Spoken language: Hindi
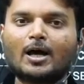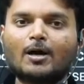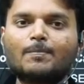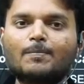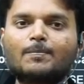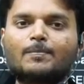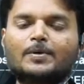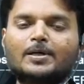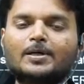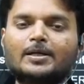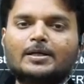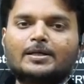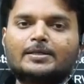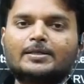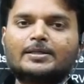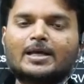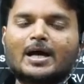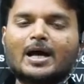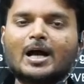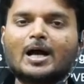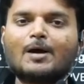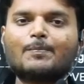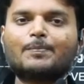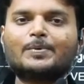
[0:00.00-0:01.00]
अब
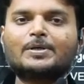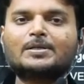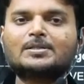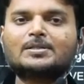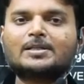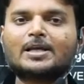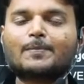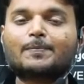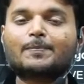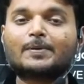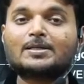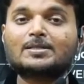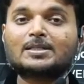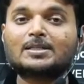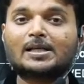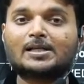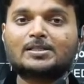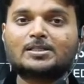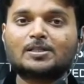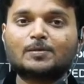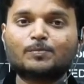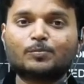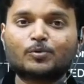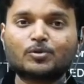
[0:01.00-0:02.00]
यहां पर से आपका
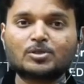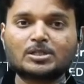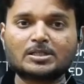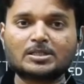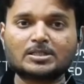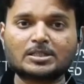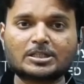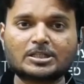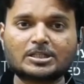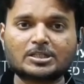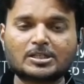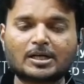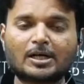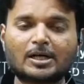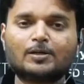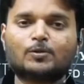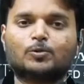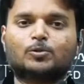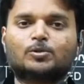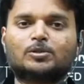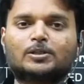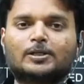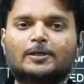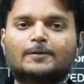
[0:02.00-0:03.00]
सिलेक्शन प्रोसेस स्टार्ट
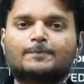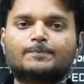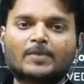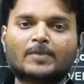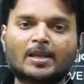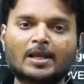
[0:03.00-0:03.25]
होता है